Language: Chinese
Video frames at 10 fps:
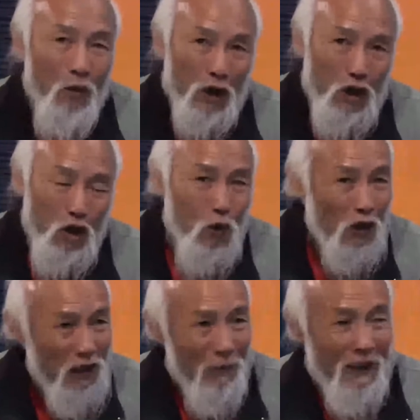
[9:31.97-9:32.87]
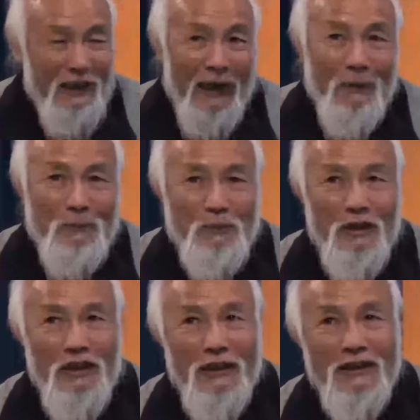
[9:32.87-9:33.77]
我的收获特别大，
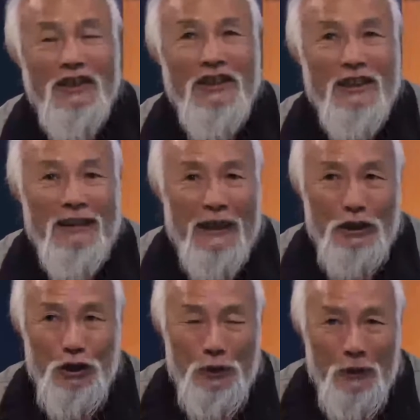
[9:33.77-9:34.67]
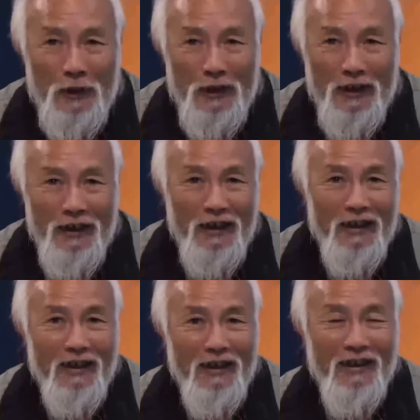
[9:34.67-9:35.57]
第一个呢就是说，
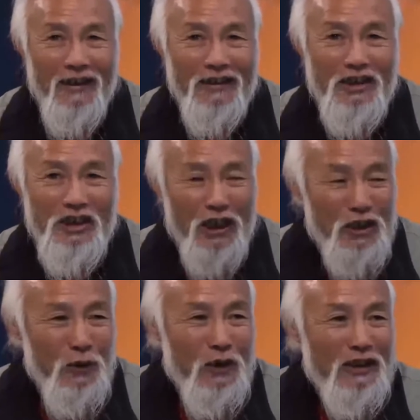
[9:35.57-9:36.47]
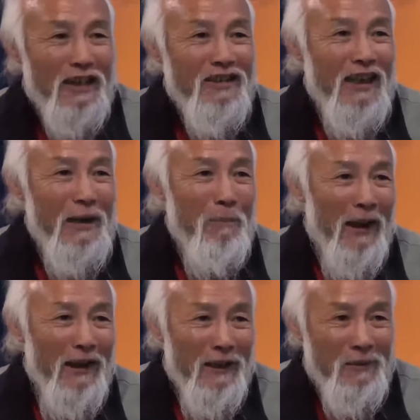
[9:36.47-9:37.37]
嗯，享受了大自然的
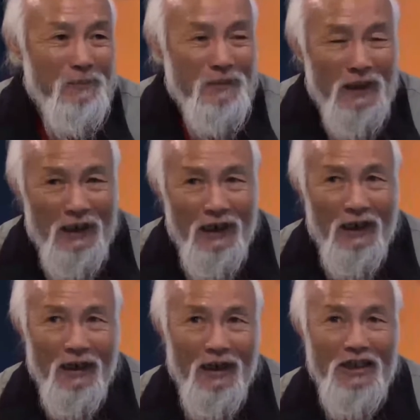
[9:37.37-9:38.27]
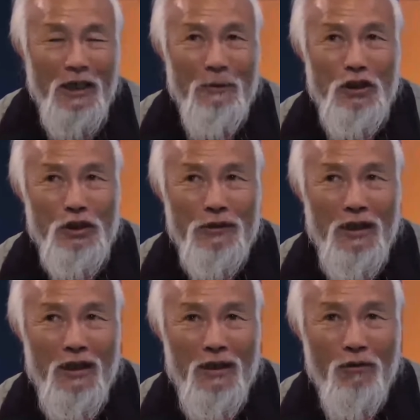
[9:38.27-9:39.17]
美丽。而且什么，你就
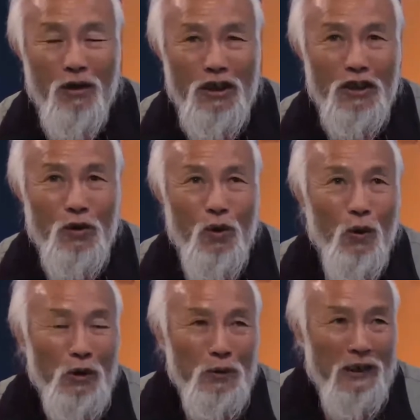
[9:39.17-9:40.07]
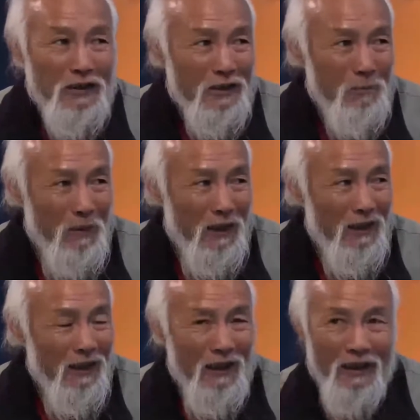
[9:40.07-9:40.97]
说我这种活动呢是
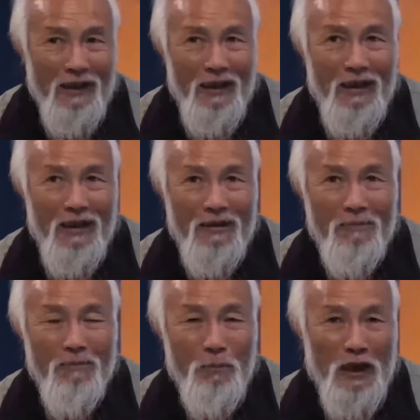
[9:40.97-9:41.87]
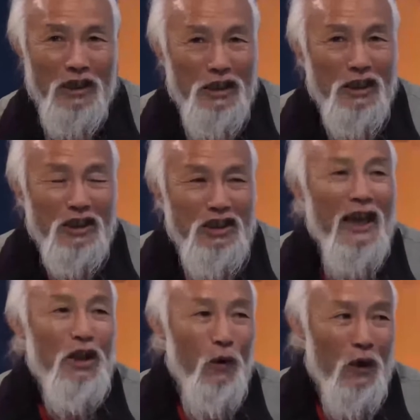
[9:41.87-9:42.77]
被，呃，每一个
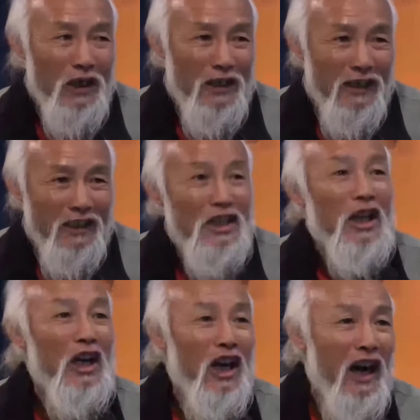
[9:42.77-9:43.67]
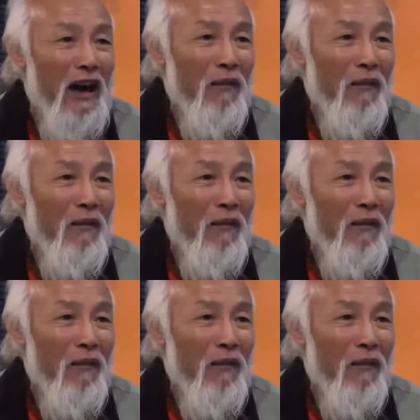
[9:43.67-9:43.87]
见到我的人的认可。